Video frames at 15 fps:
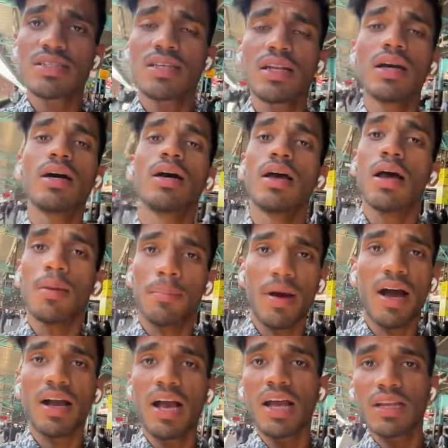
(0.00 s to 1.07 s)
से ना
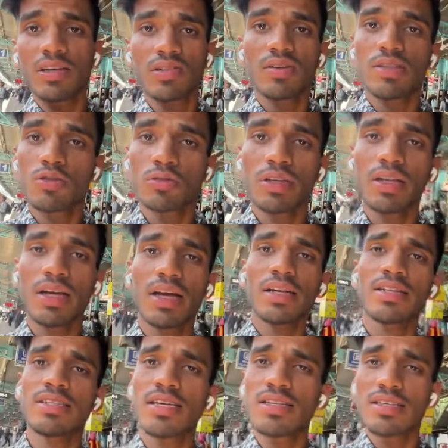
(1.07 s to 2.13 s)
महाकालेश्वर ज्योतिर्लिंग का
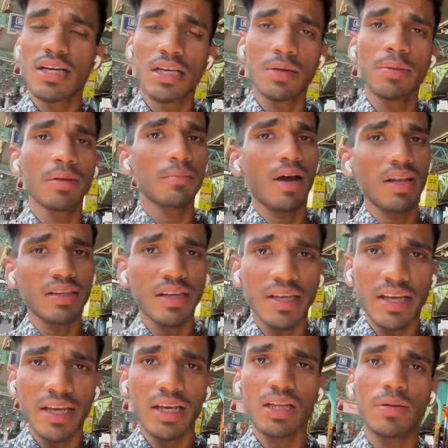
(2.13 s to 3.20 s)
डिस्टेंस तकरीबन मात्र
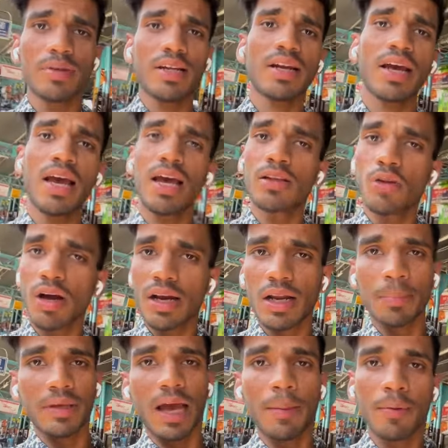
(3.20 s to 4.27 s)
एक किलोमीटर का है तो अगर
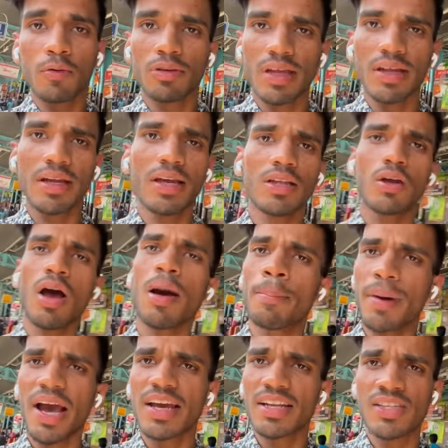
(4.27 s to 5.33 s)
आप यहाँ पे उतर रहे हैं तो आप
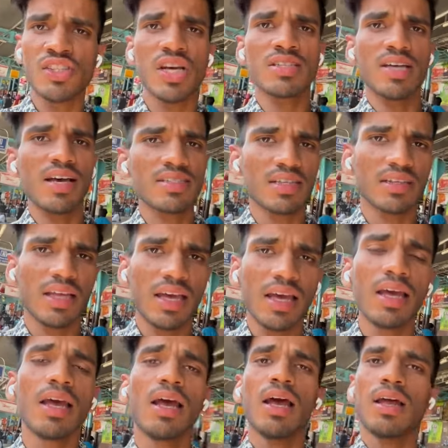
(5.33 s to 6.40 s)
बाय रिक्शा जा सकते हैं